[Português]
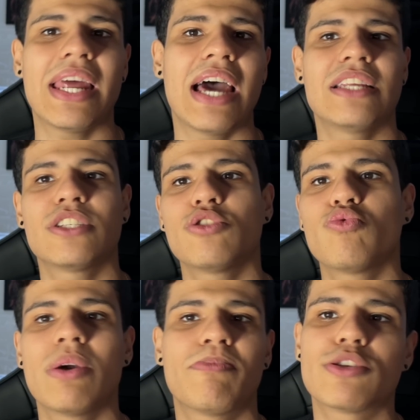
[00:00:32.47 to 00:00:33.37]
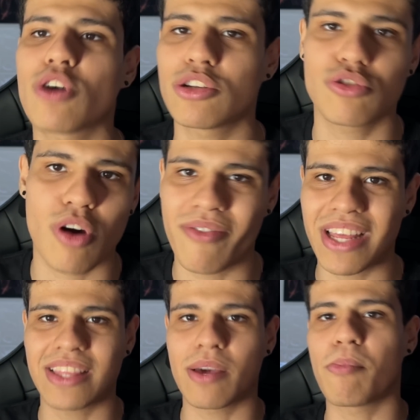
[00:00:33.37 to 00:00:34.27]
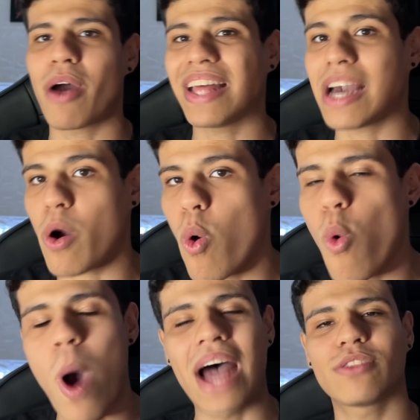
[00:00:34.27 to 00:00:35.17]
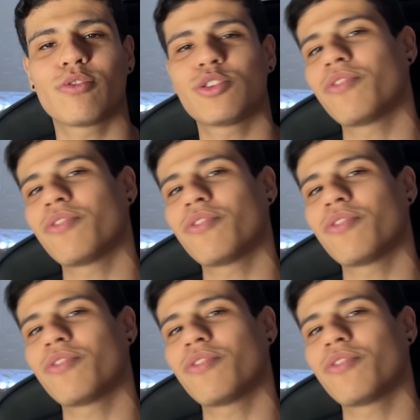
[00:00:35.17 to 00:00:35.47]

análise do episódio 9 da temporada 4 de